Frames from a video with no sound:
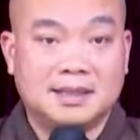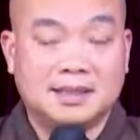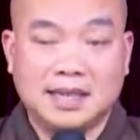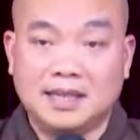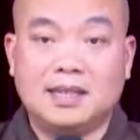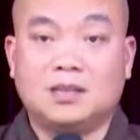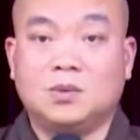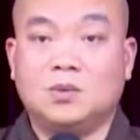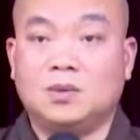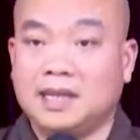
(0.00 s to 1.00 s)
Ngay khi
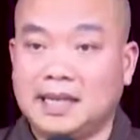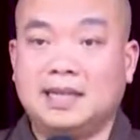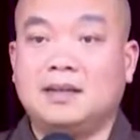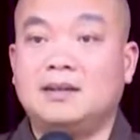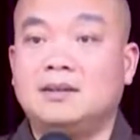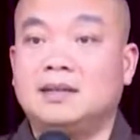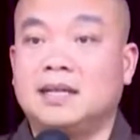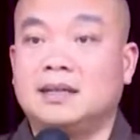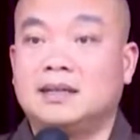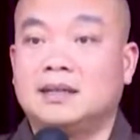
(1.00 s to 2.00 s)
tu, ngay khi đó chứng
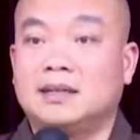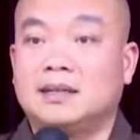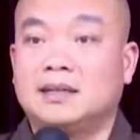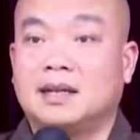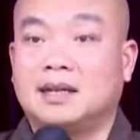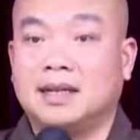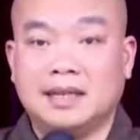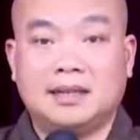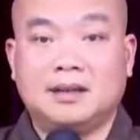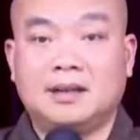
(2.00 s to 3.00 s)
đắc, à,
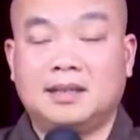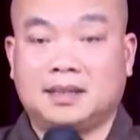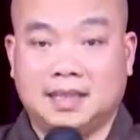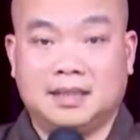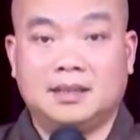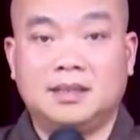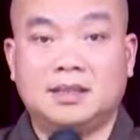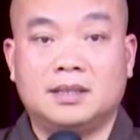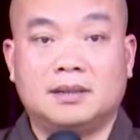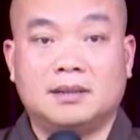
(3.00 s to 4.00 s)
ngay khi đó là thiện
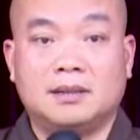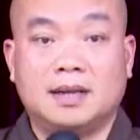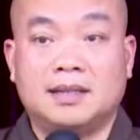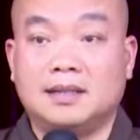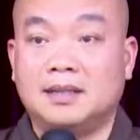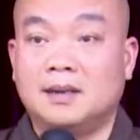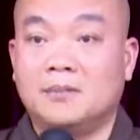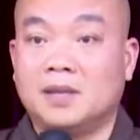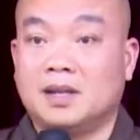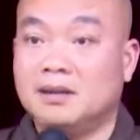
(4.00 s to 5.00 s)
thiết, là gì?
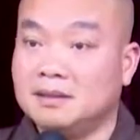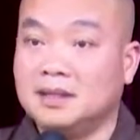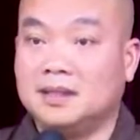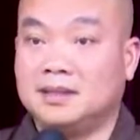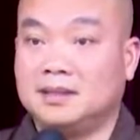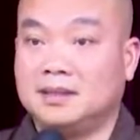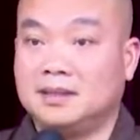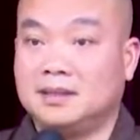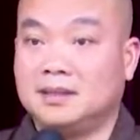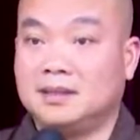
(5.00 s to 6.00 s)
Là ứng thời,
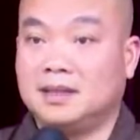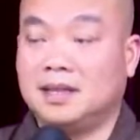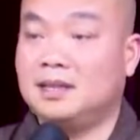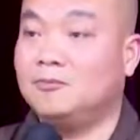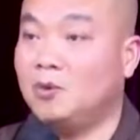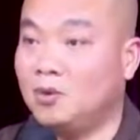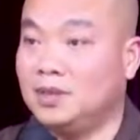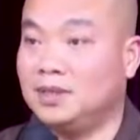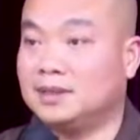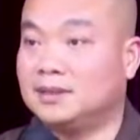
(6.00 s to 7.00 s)
hay là vô
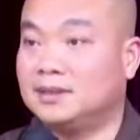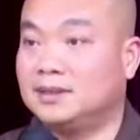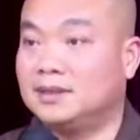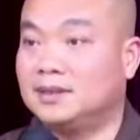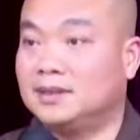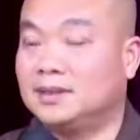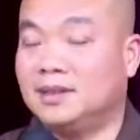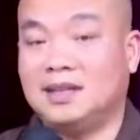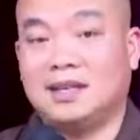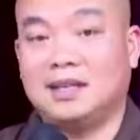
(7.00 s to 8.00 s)
nhiệt.
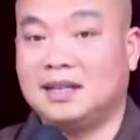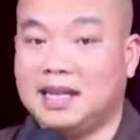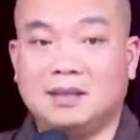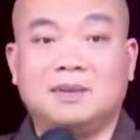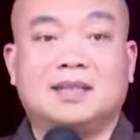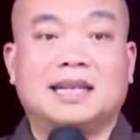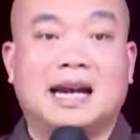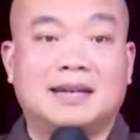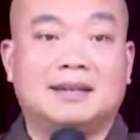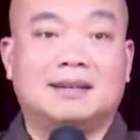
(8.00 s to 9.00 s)
Nó là ngay trong hiện
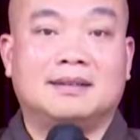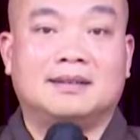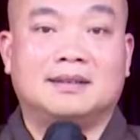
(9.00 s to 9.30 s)
tại vậy đó.